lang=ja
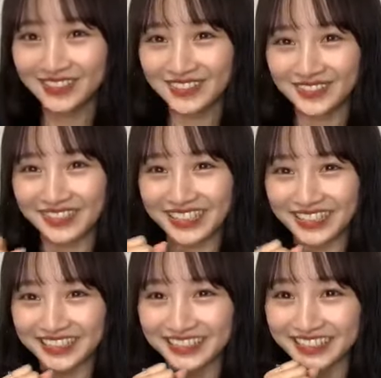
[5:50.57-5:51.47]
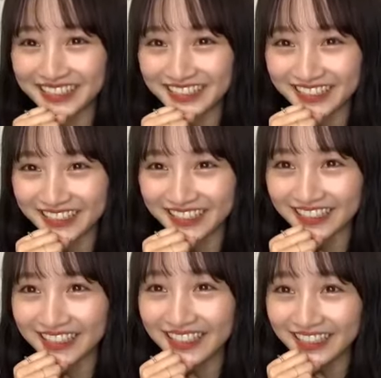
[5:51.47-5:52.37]
コンロみたいなのあるじゃないですか
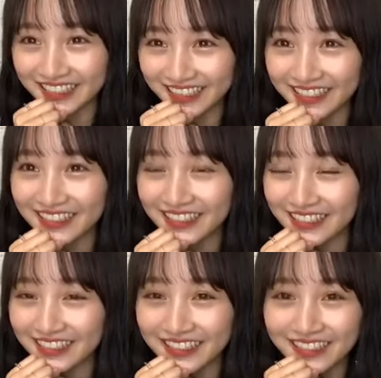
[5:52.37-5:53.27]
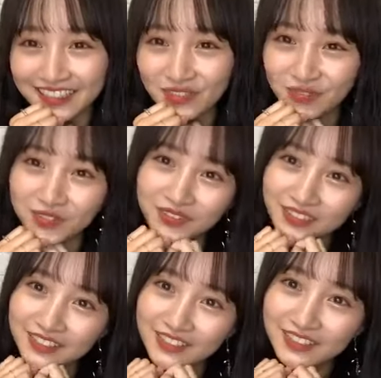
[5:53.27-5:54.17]
あれあれも
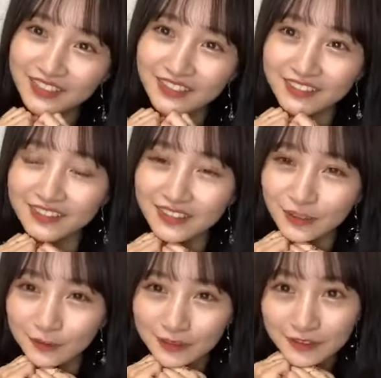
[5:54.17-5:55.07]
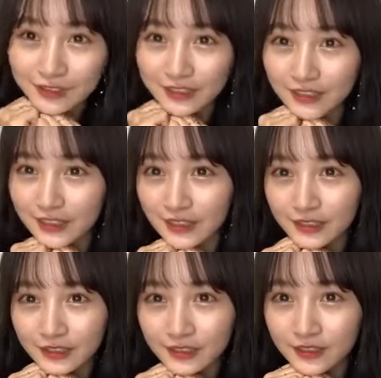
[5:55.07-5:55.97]
家にあるあの緑のやつ
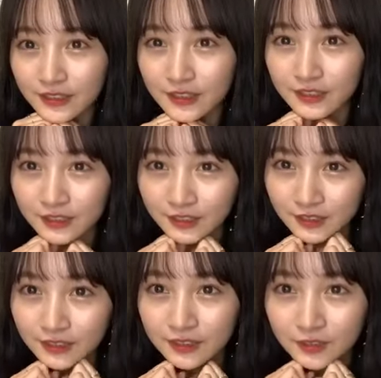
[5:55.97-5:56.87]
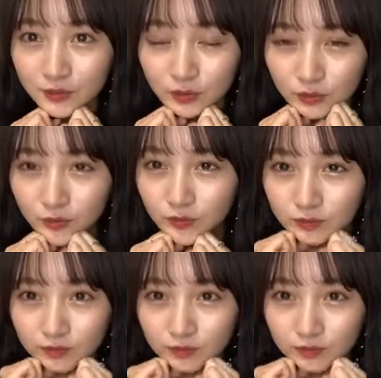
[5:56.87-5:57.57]
そうそう